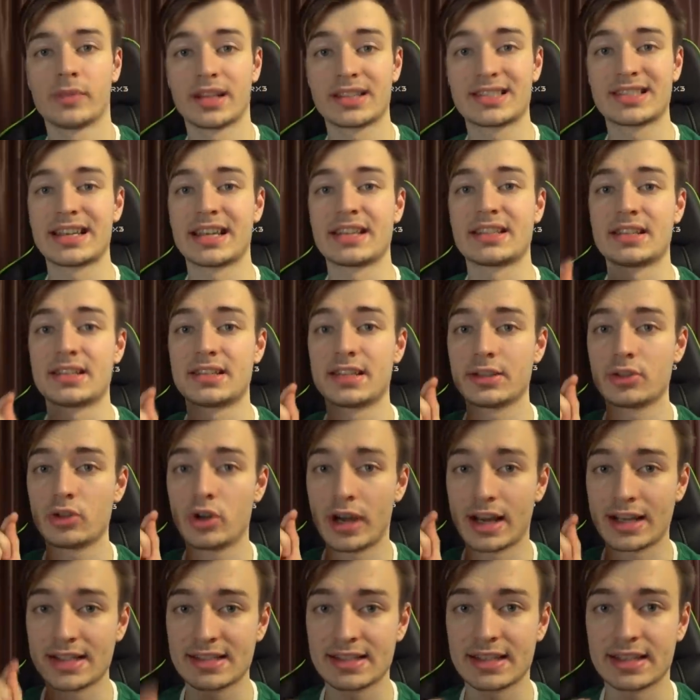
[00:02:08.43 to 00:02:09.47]
Кстати,
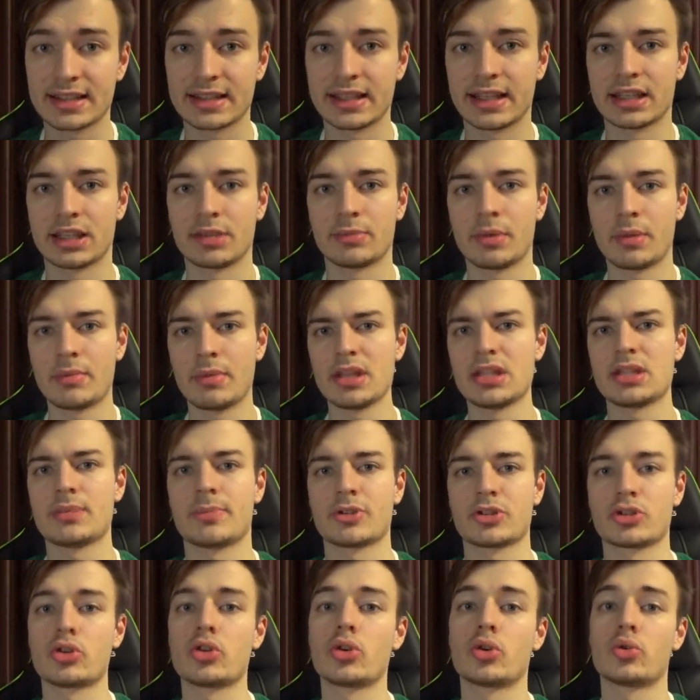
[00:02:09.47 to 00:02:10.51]
делаю акцент на этом моменте,
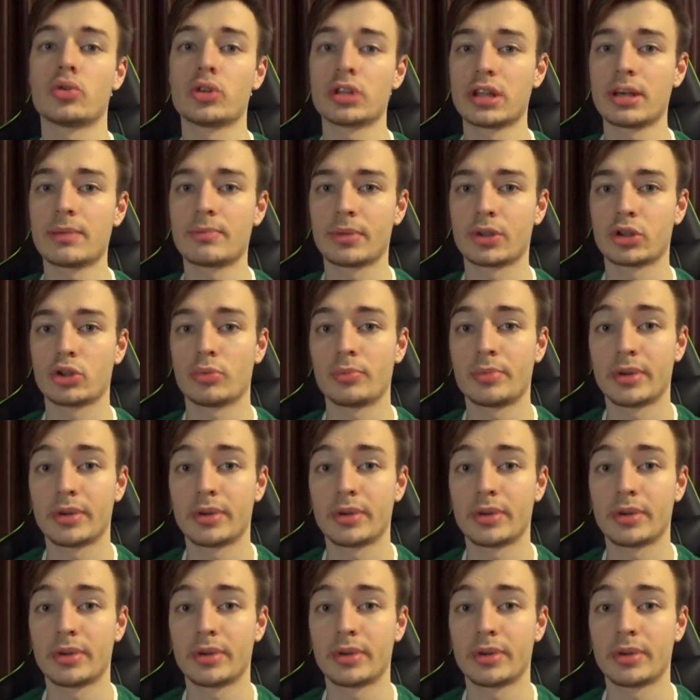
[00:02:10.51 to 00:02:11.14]
поскольку он нам потом